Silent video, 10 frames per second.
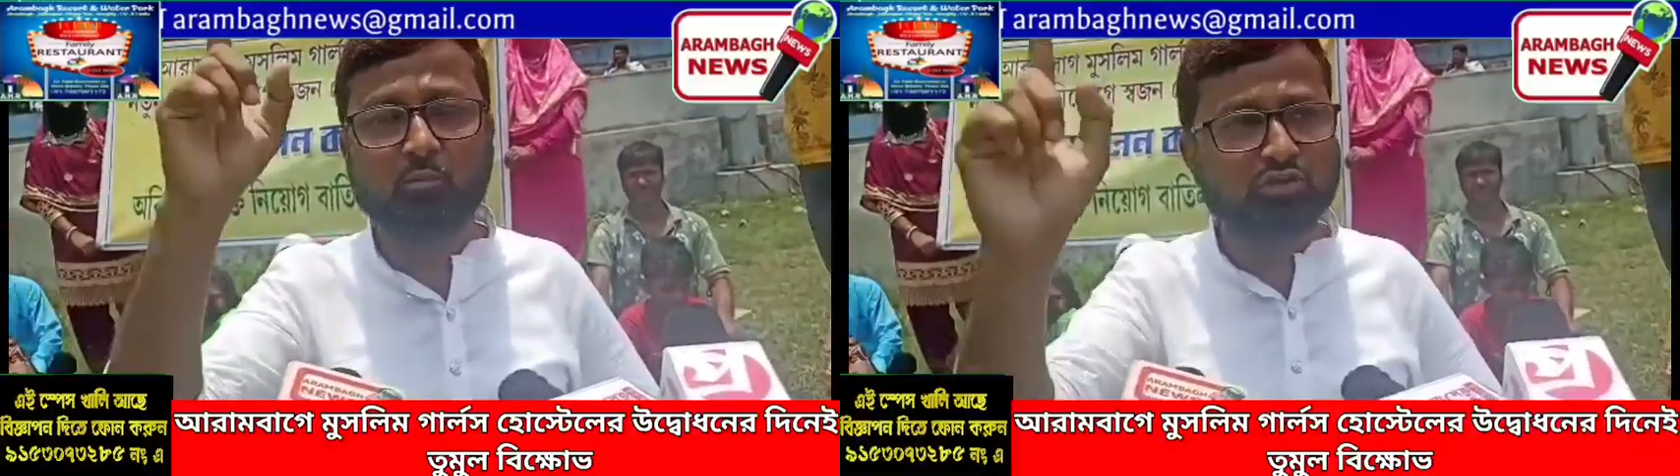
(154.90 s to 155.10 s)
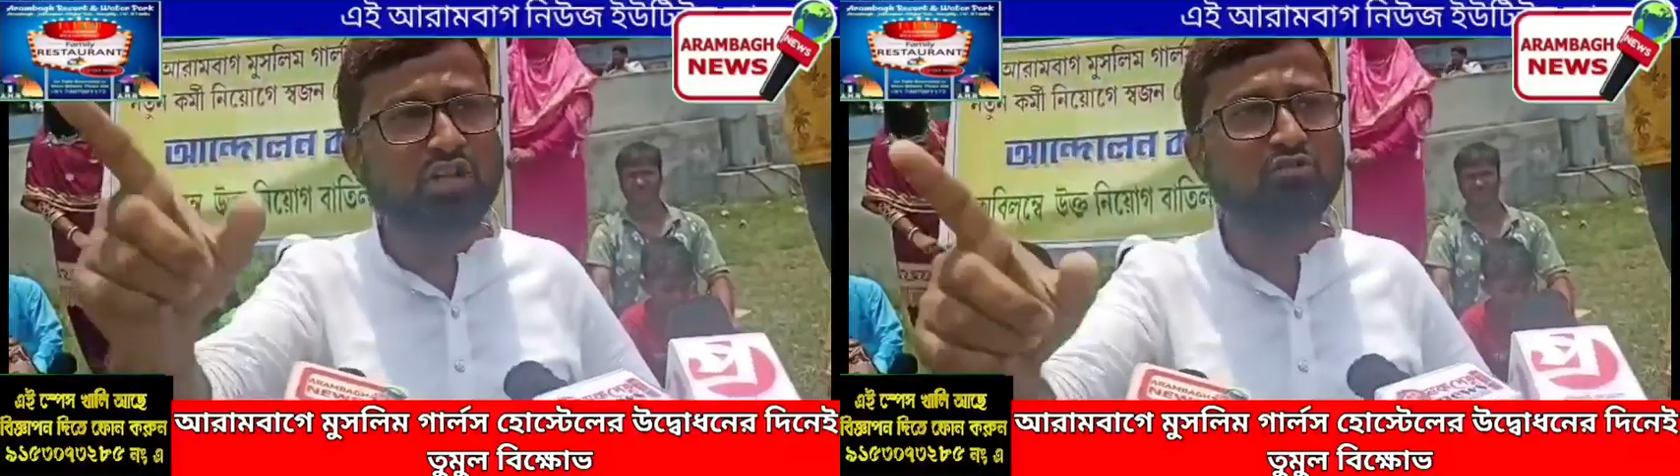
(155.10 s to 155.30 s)

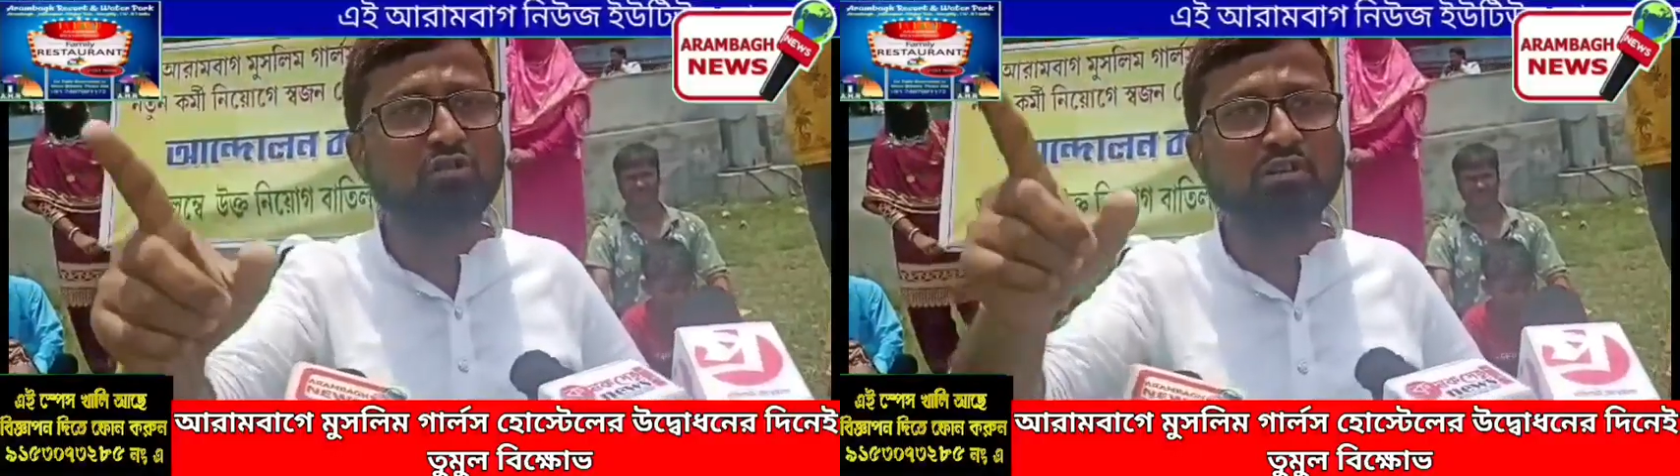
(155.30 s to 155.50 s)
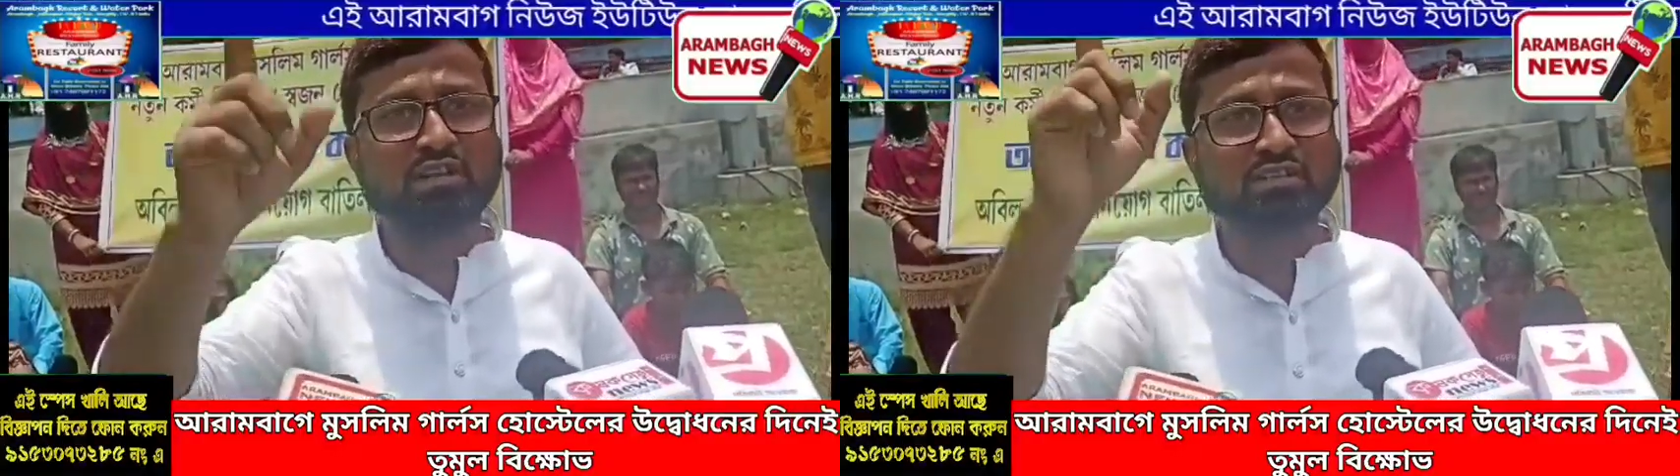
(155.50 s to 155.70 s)

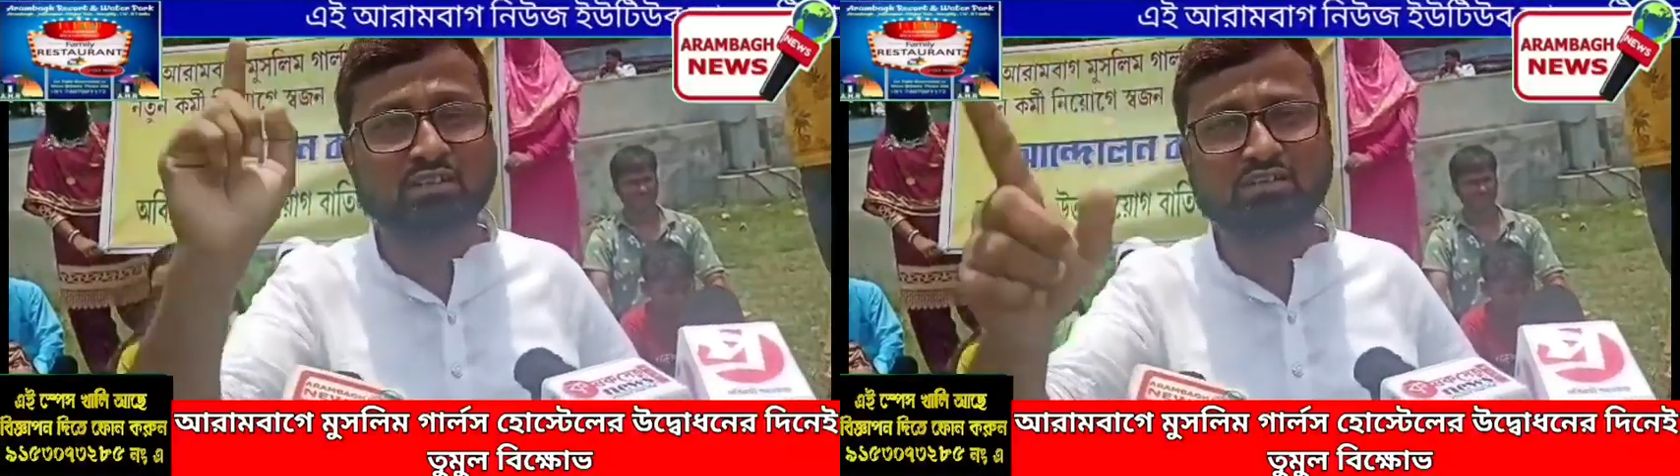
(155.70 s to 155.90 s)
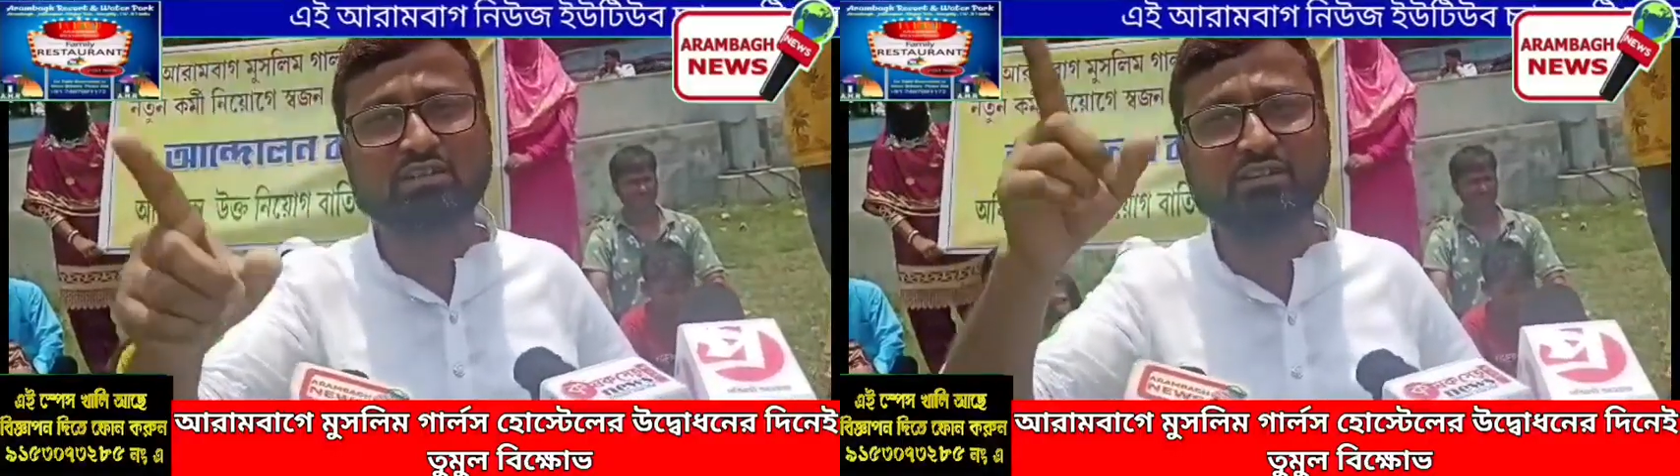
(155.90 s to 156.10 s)
প্রশাসনকে
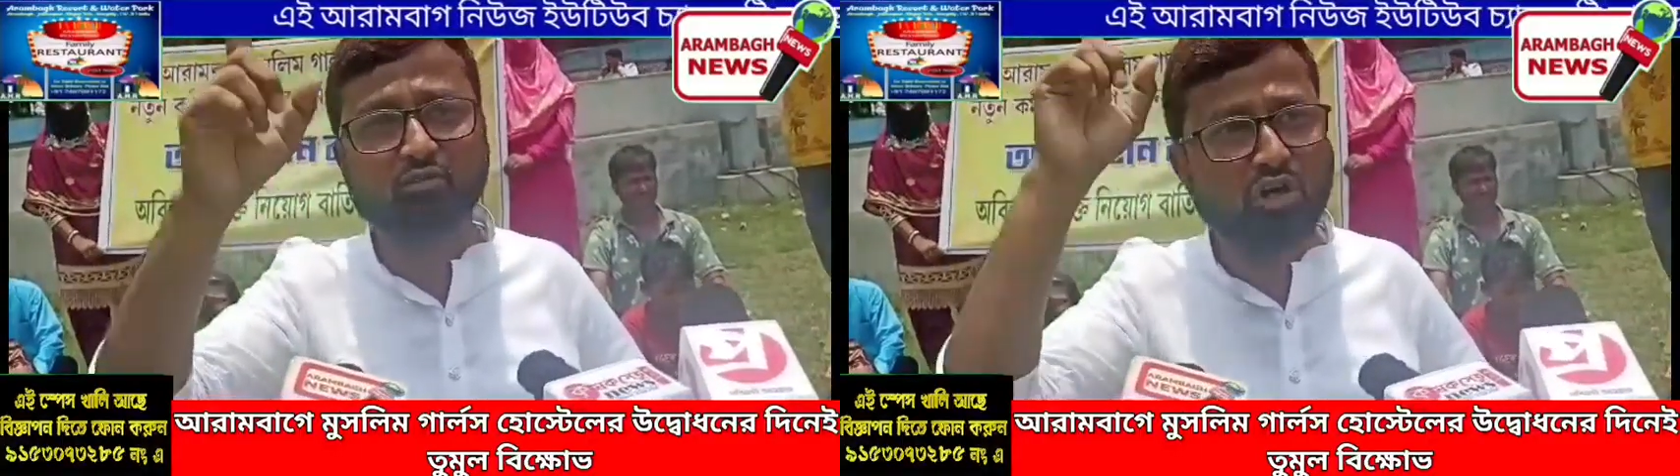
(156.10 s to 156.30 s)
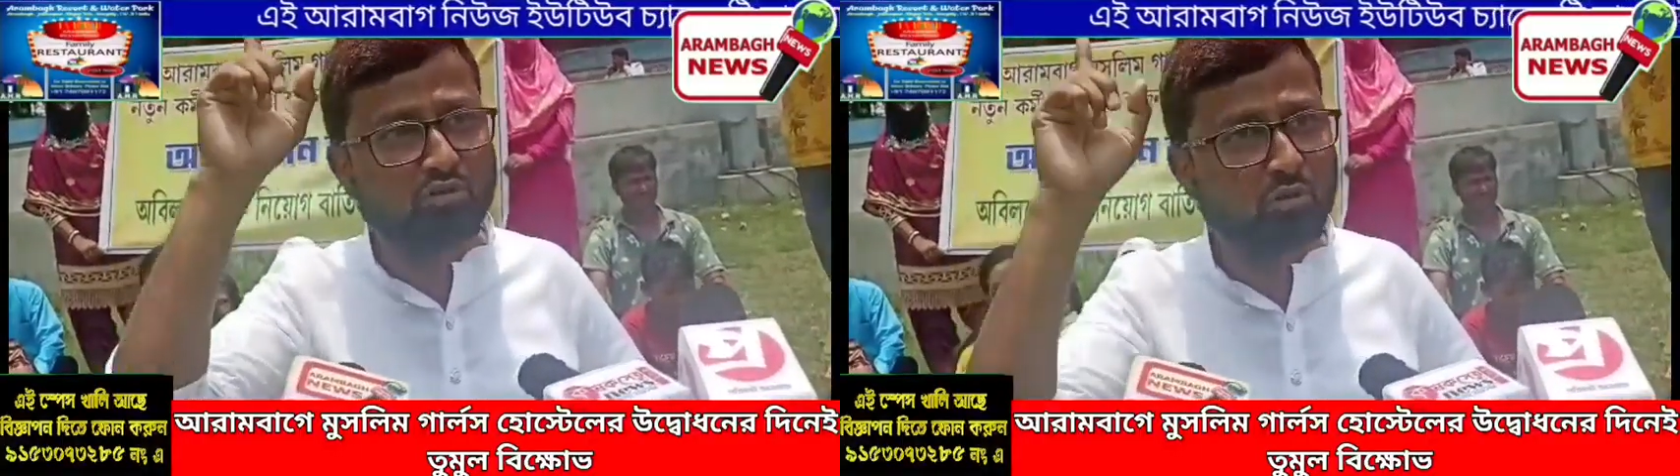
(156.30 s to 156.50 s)
সাথে সাথে
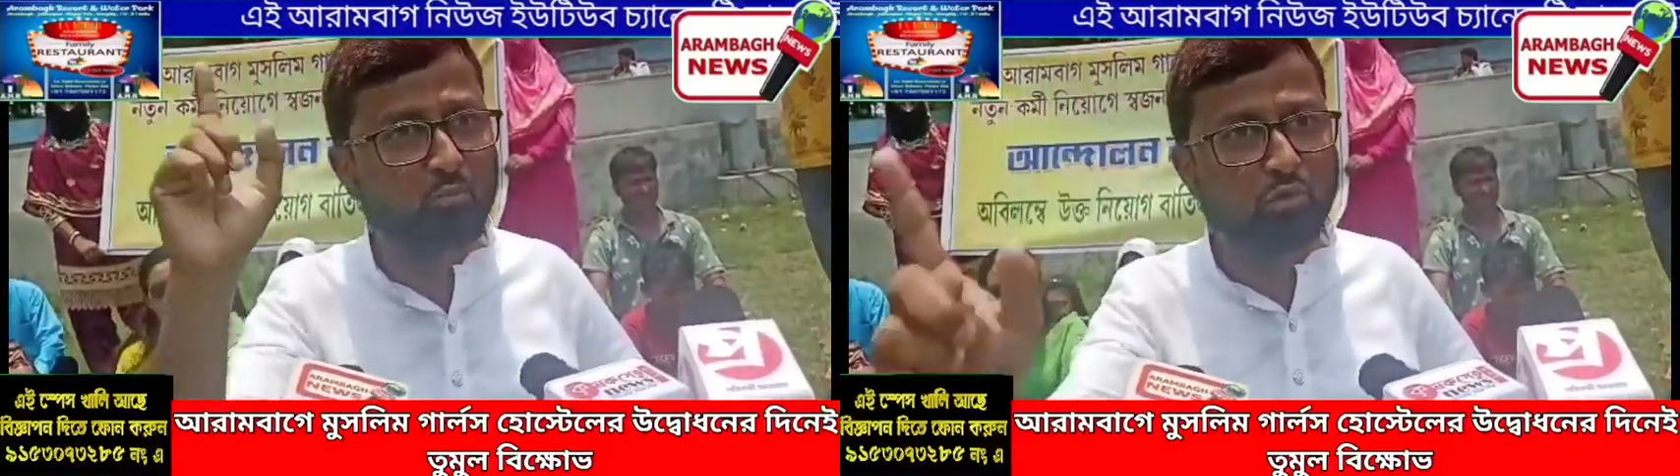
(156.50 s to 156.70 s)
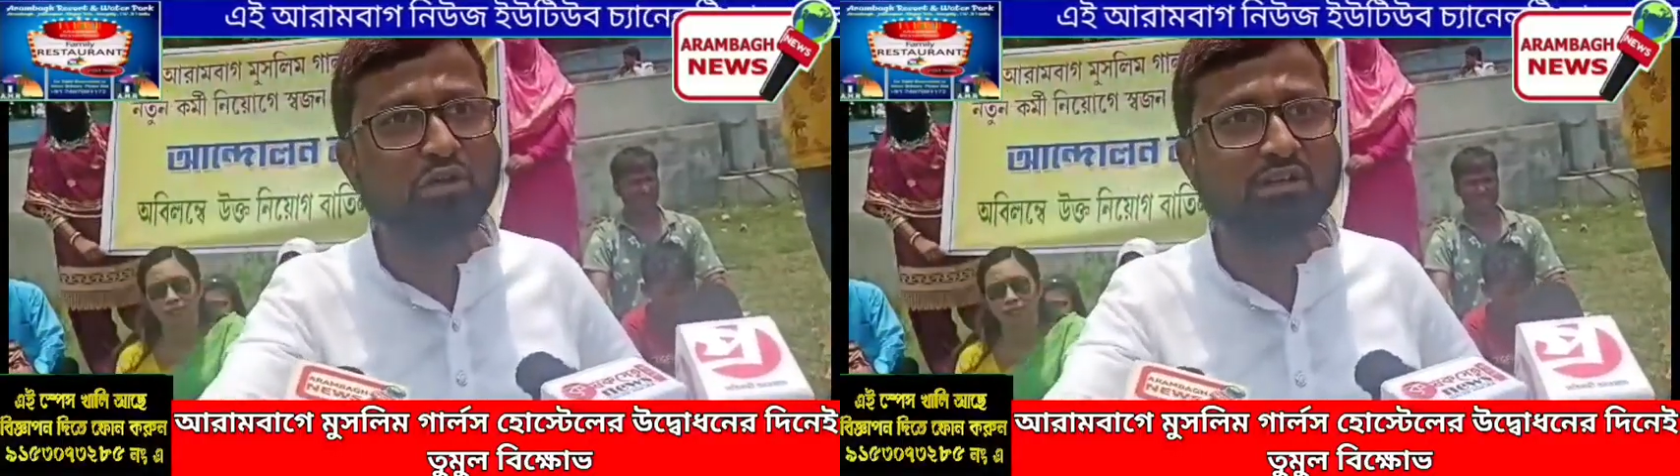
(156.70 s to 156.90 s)
ওয়াকফ
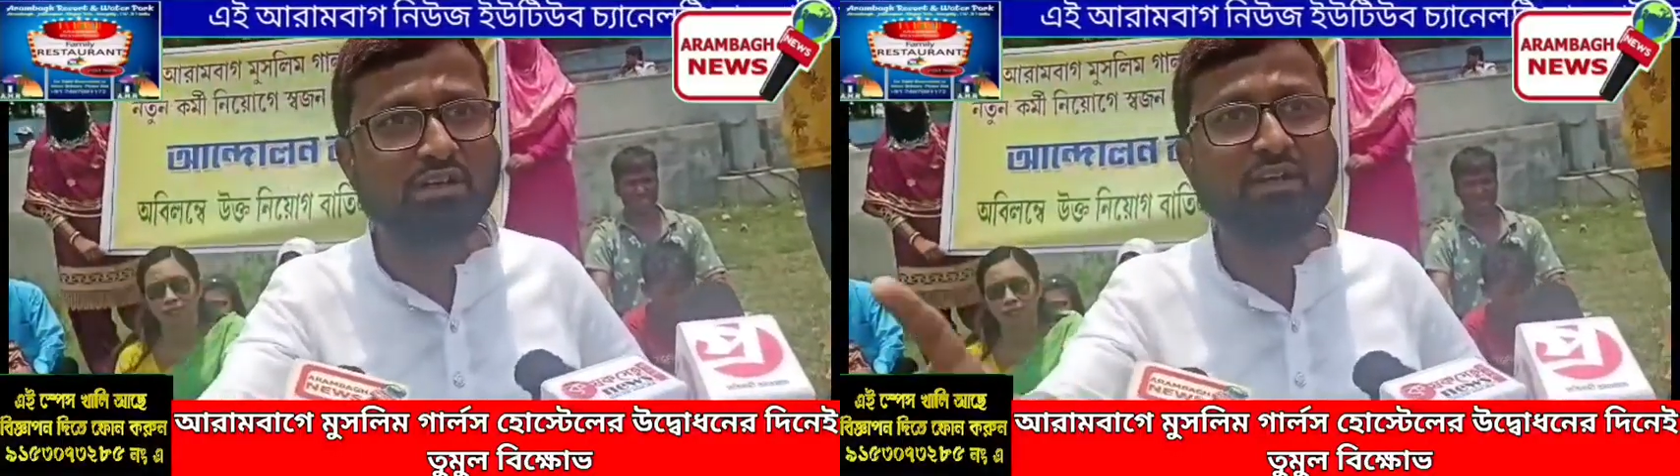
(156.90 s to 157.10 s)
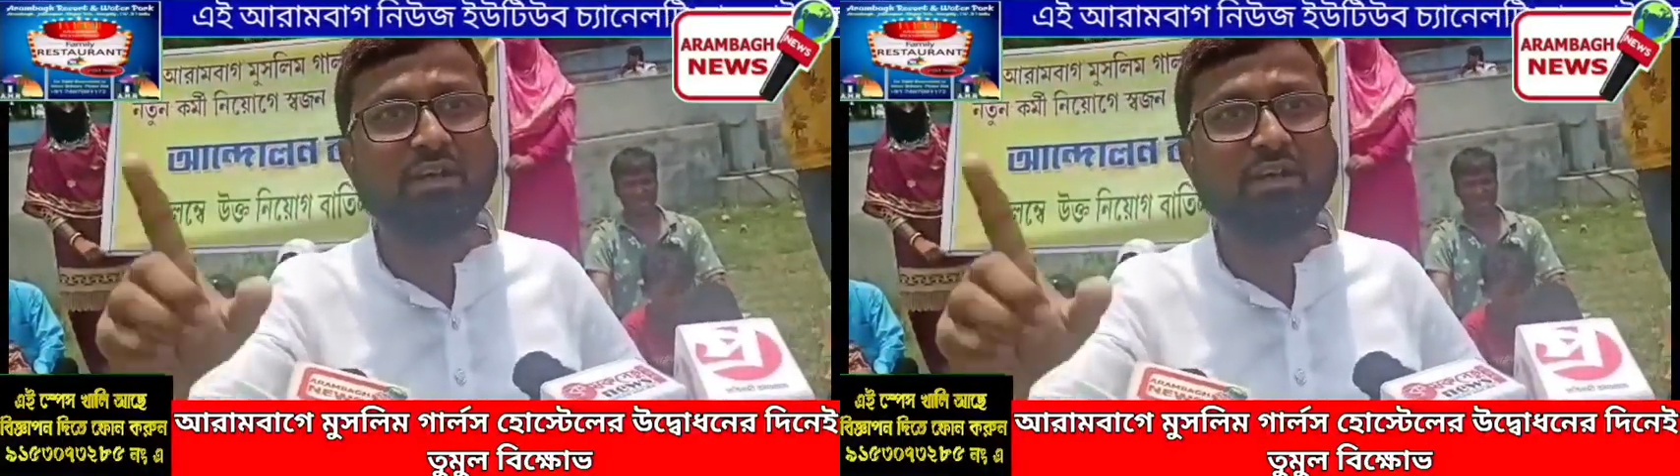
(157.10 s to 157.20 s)
বোর্ডকে